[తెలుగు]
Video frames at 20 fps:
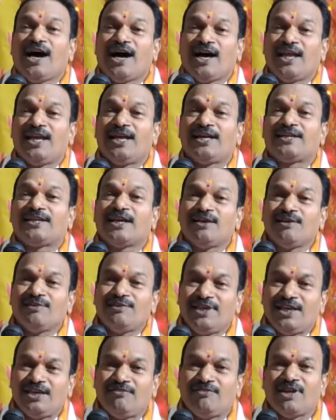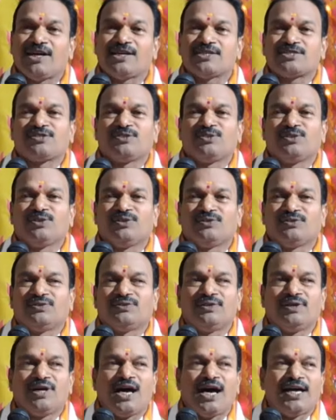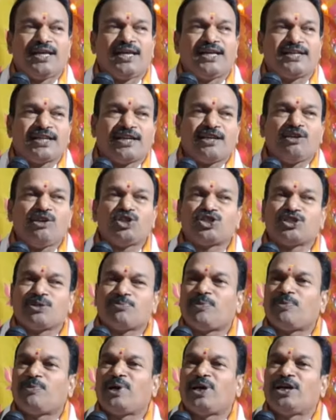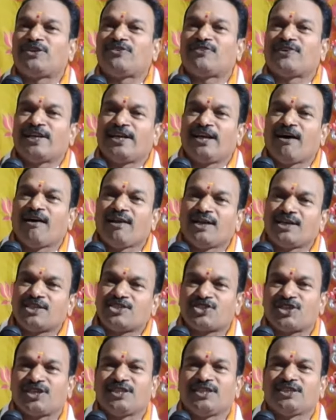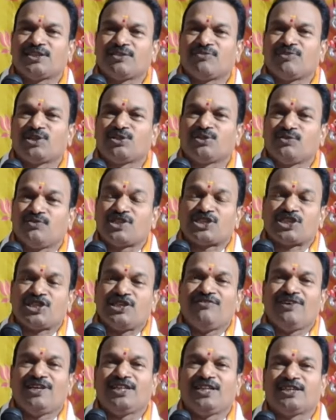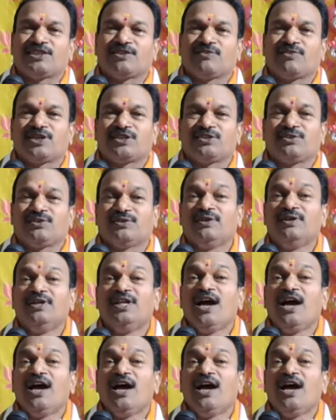ఆ లెటర్లో ఏమి రాస్తుందో ఆ లెటర్లో చెప్పబడినటువంటి నాలెడ్జ్ ఏదైతే ఉన్నదో విషయం ఏదైతే ఉన్నదో